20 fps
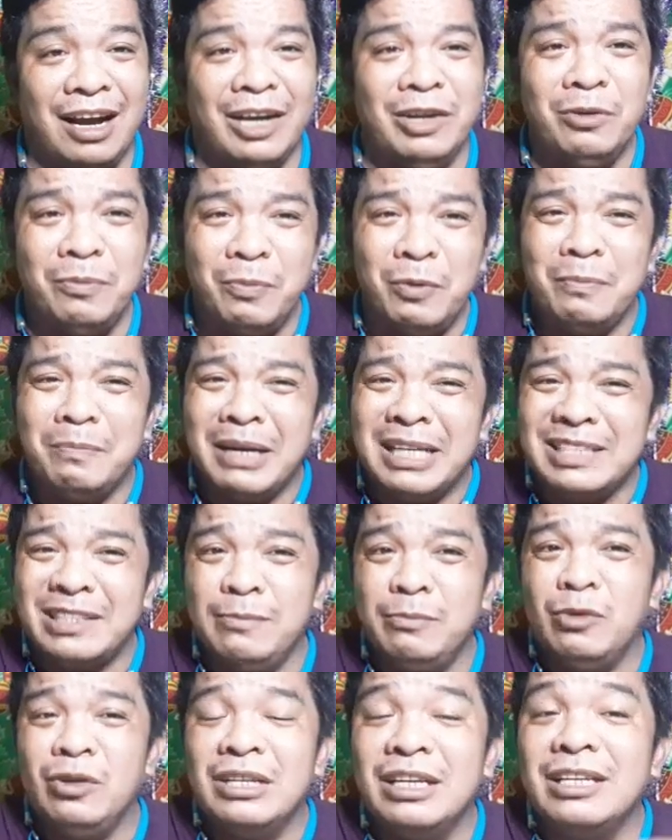Ano pong
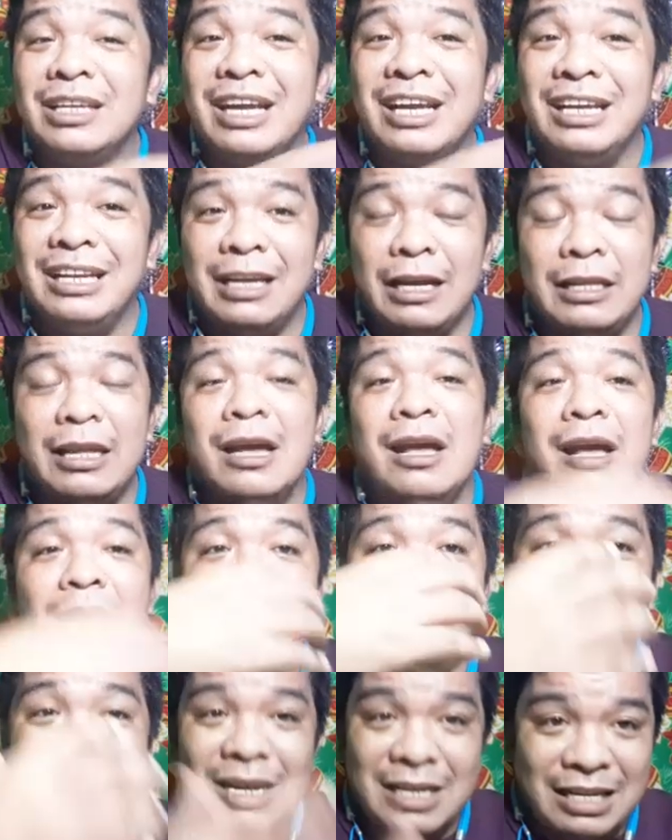possible na dahilan?
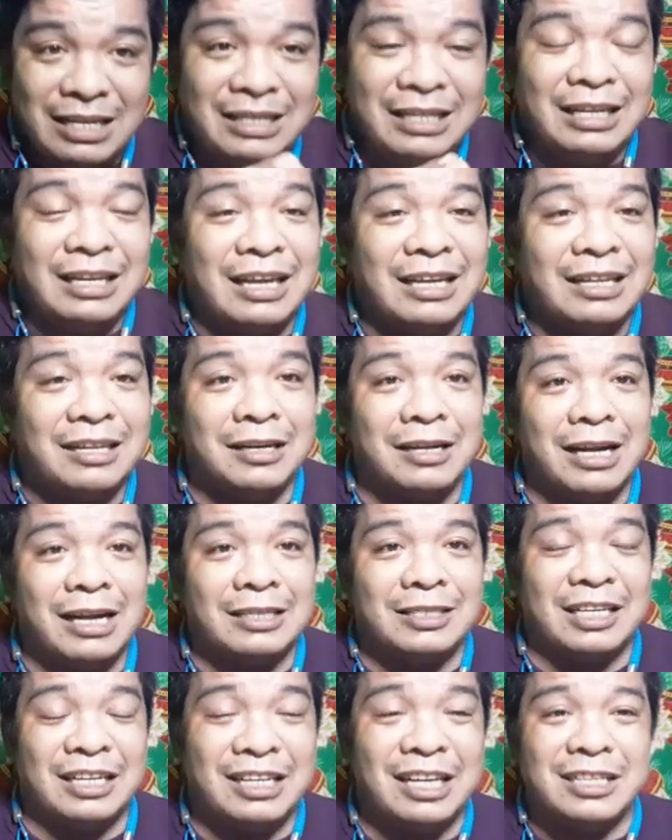Bakit
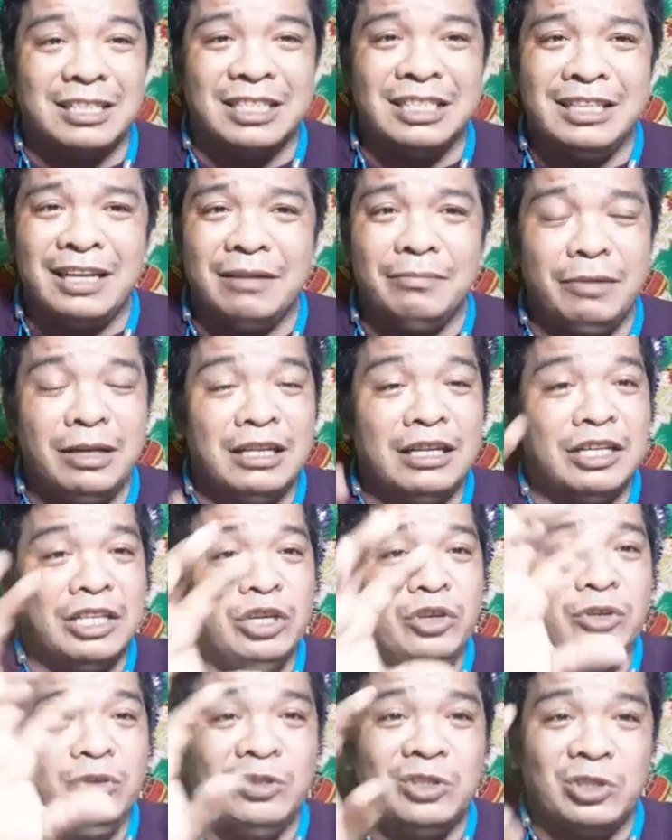nalalagasan? At sinabi lang
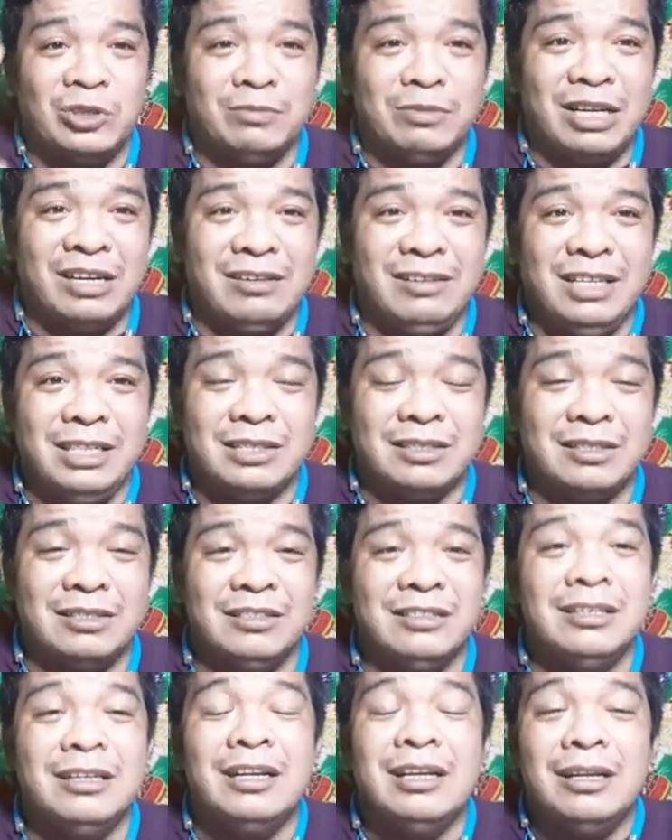ni YouTube, the
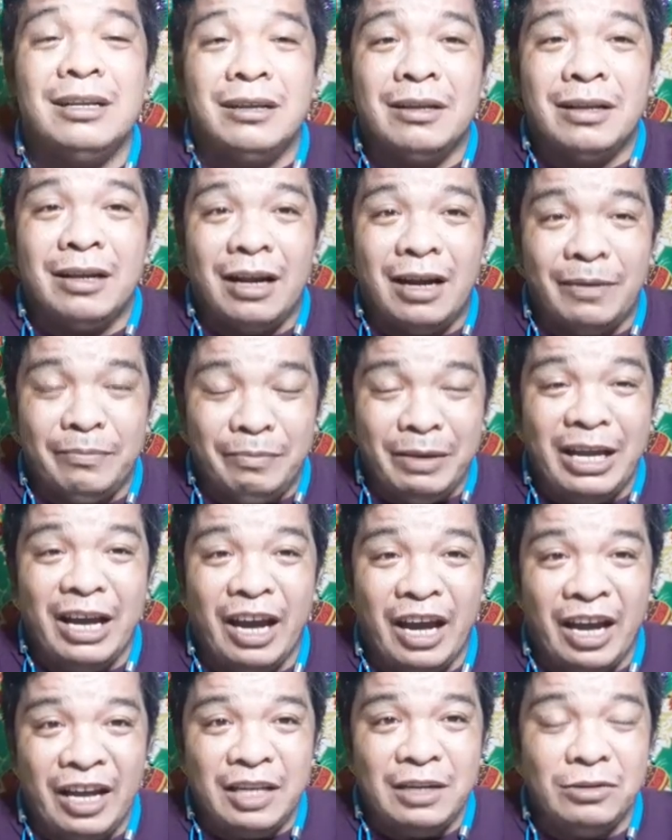reason
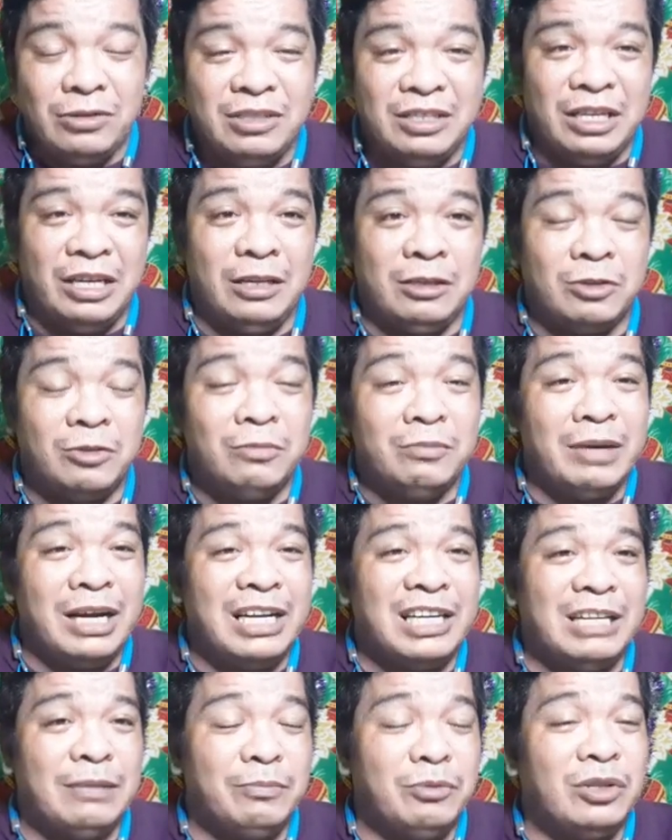behind on it kung
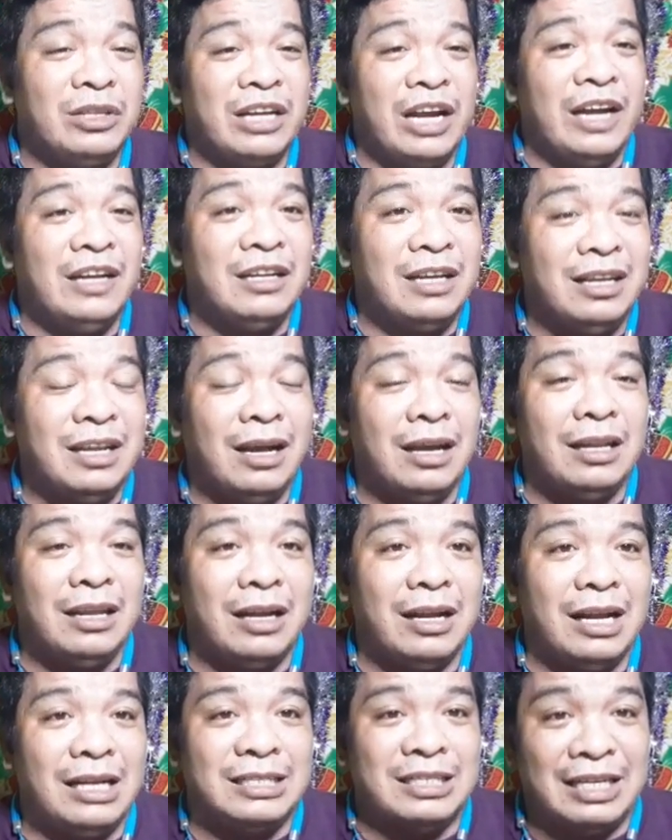bakit po tayo
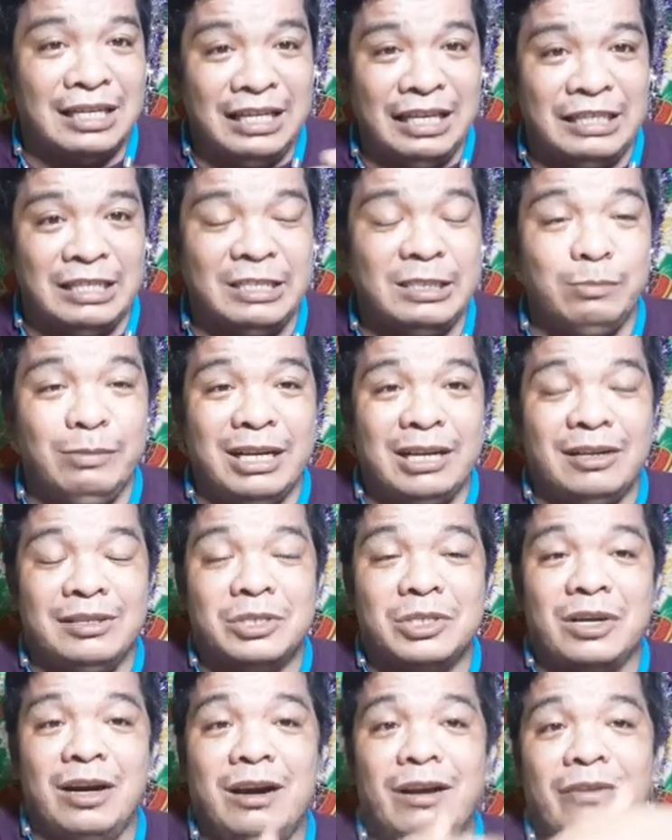nalalagasan, it is
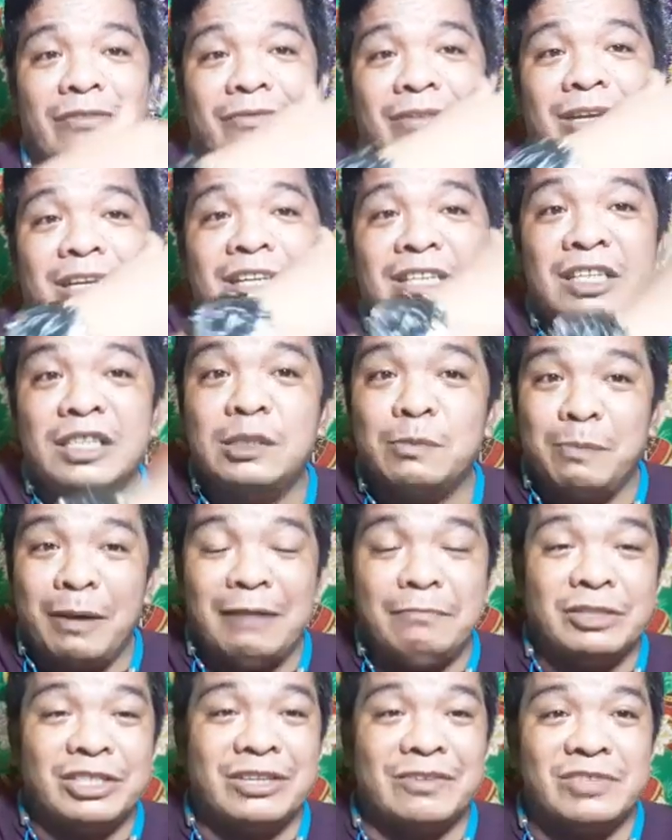because of
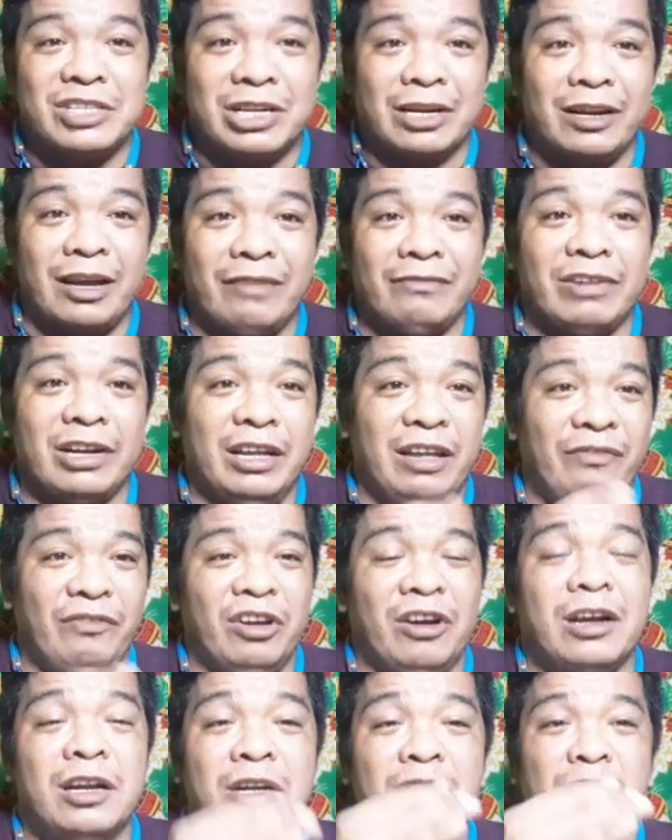spam subscriber. If we
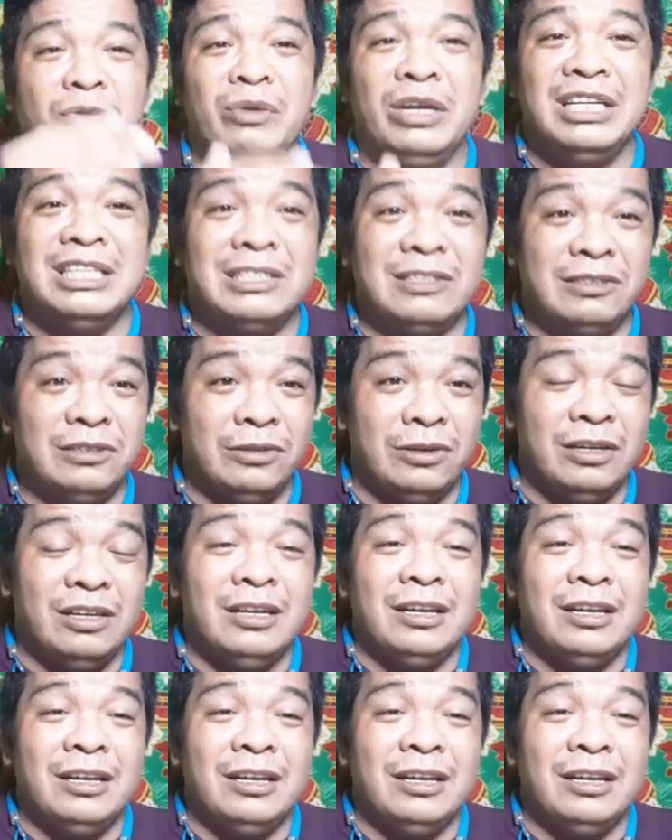are going to